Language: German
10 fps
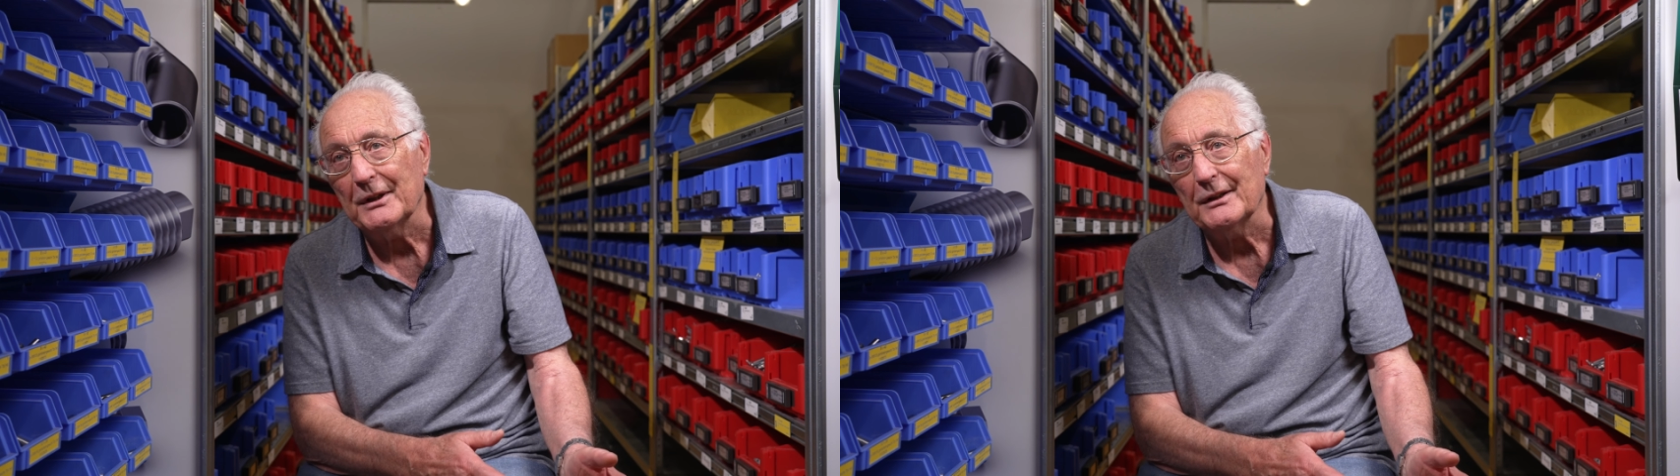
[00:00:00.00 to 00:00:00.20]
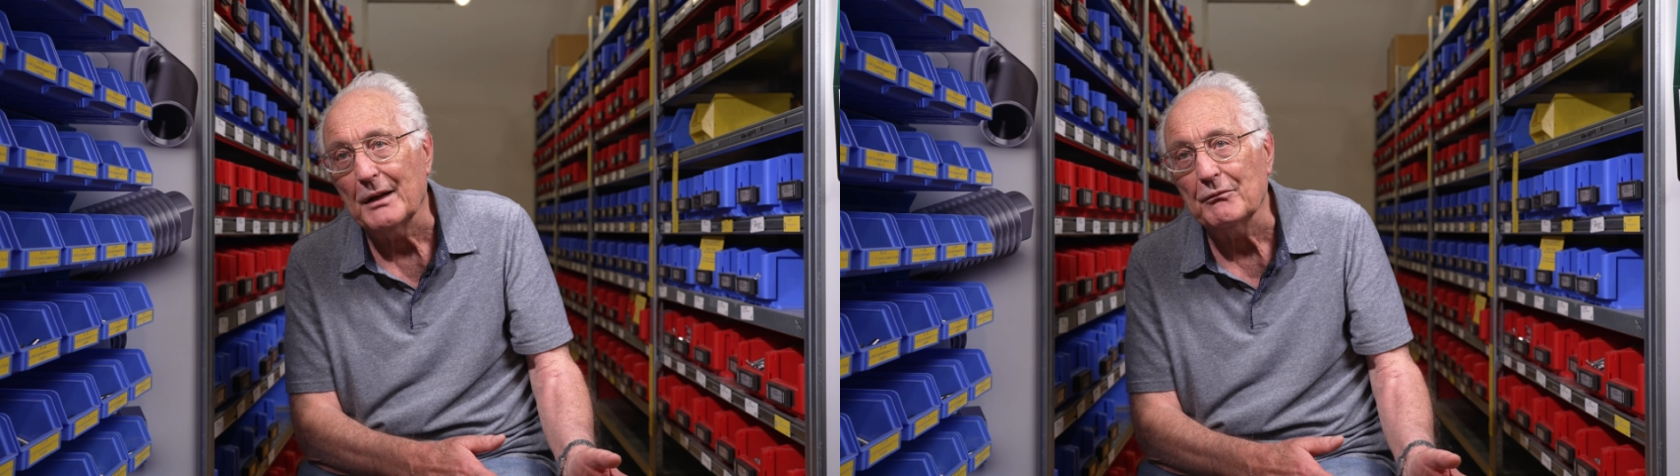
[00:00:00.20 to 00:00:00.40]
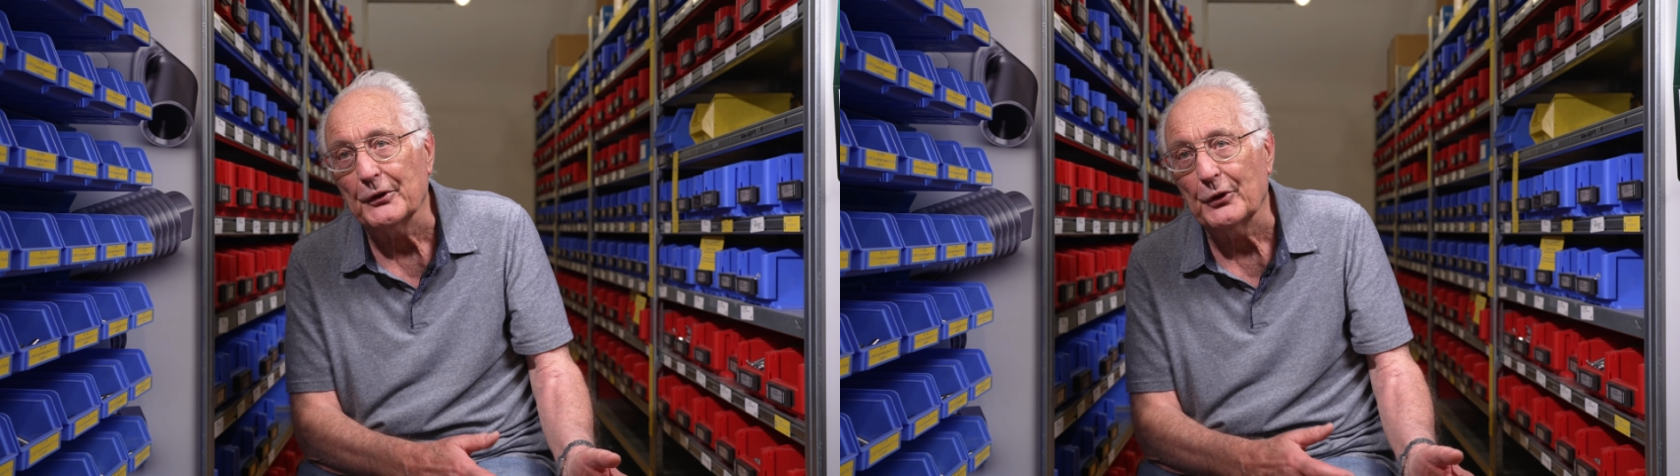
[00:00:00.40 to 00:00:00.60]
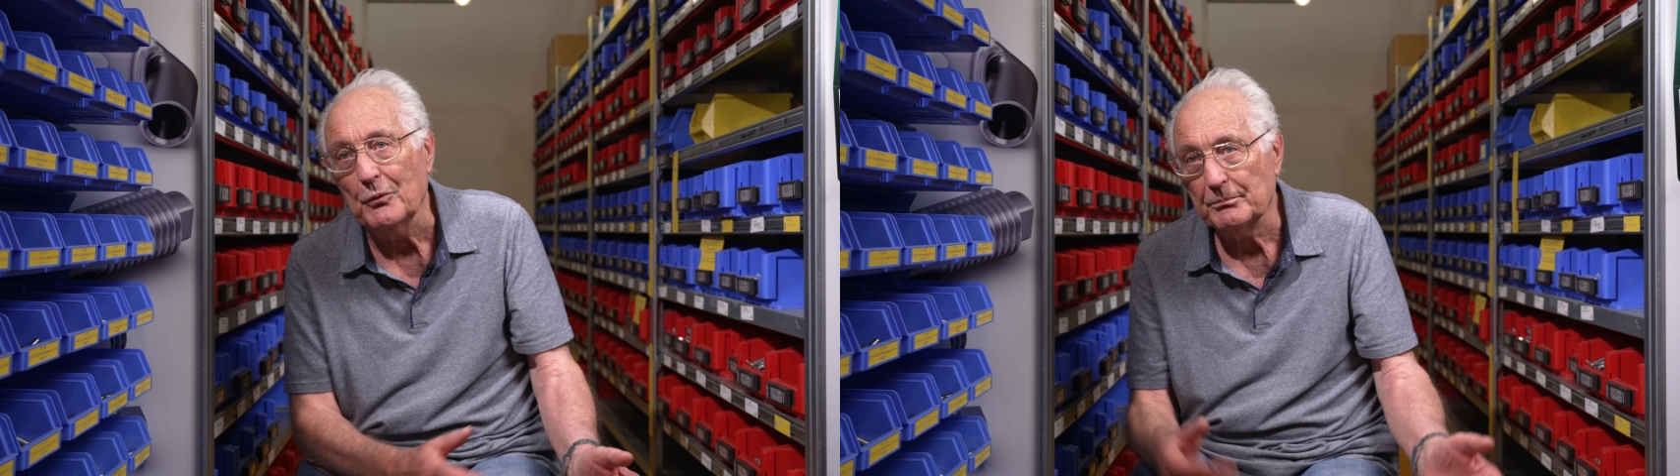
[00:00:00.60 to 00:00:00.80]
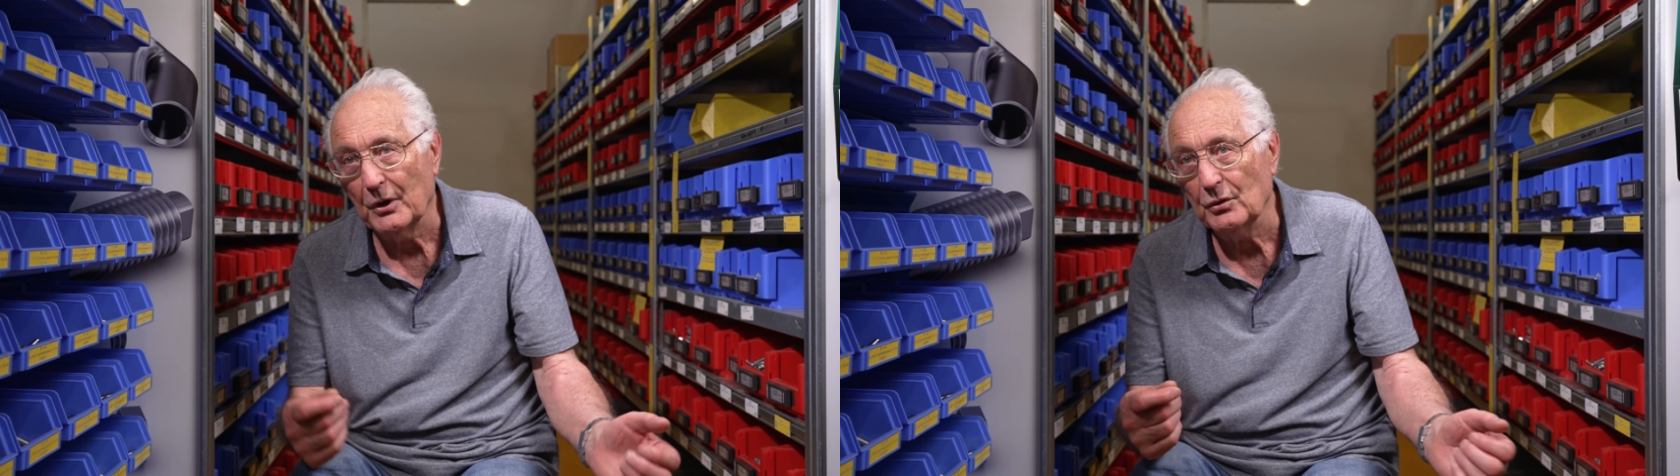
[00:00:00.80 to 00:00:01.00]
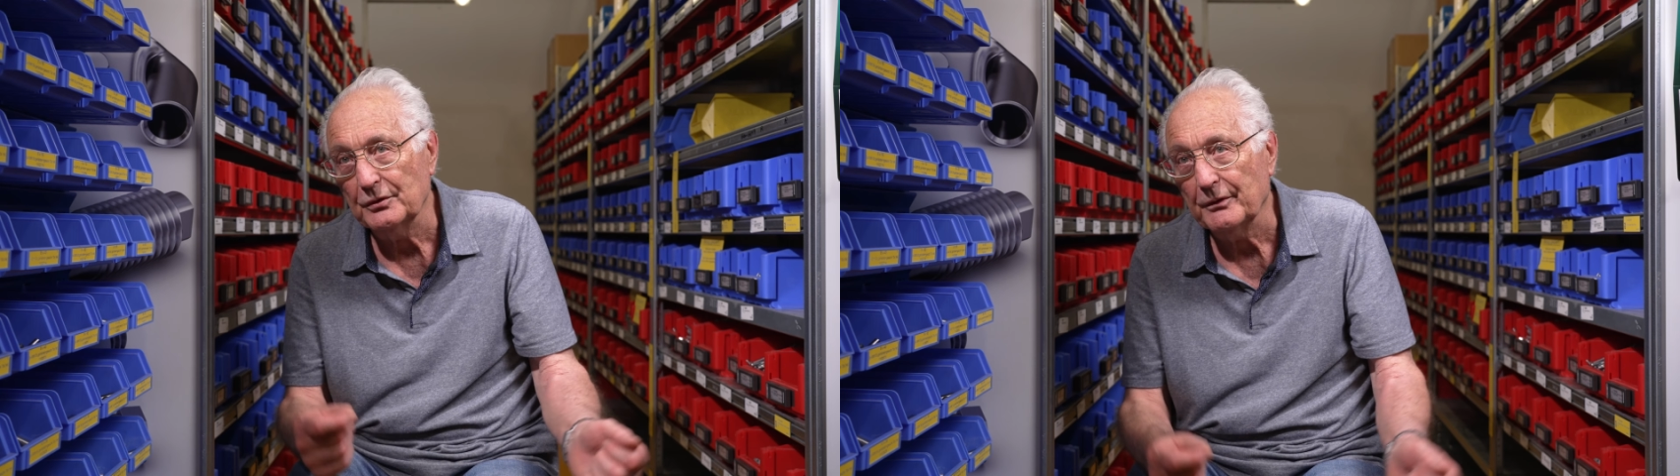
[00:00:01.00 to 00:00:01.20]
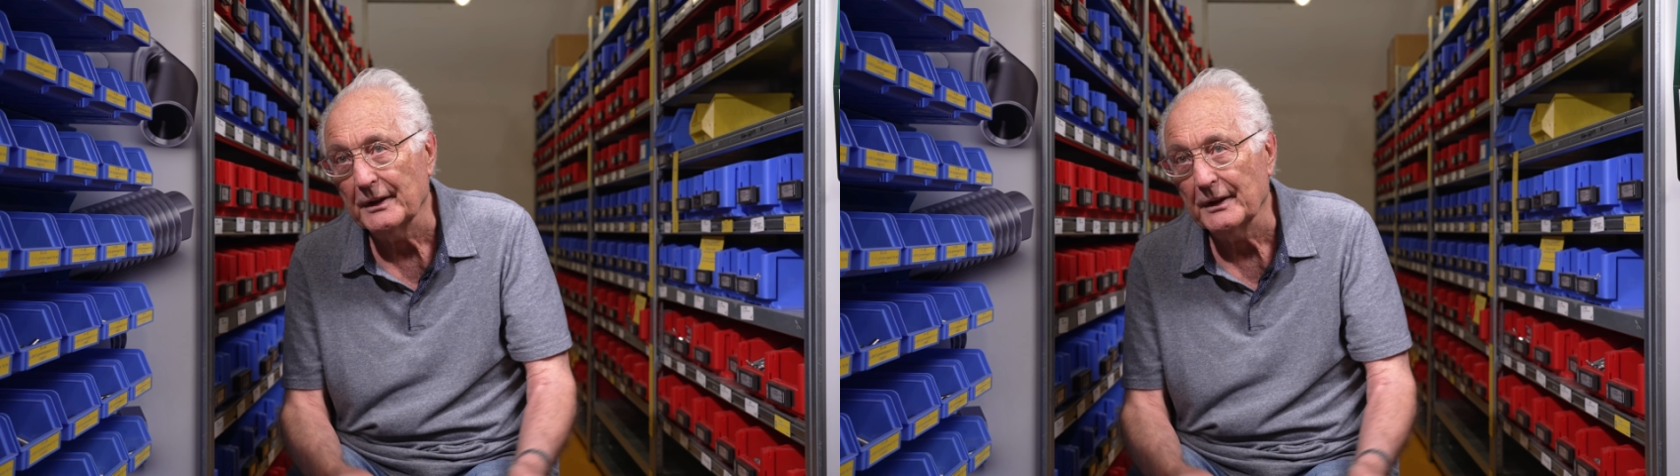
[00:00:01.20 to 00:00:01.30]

mit dem, was heute gebaut